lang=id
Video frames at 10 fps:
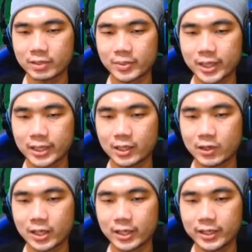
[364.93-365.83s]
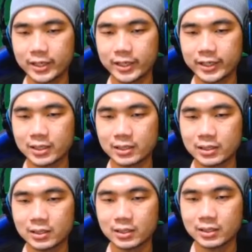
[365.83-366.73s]
pakai analog ke kiri ya
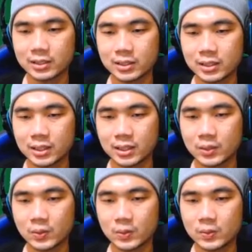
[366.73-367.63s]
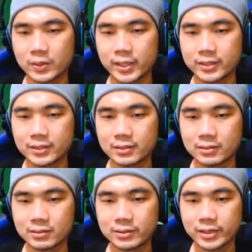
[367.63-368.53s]
alright
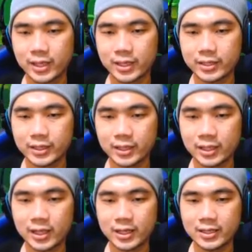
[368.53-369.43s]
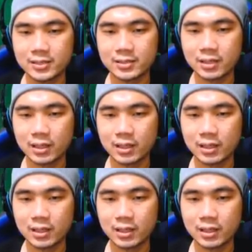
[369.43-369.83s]
nyala dia guys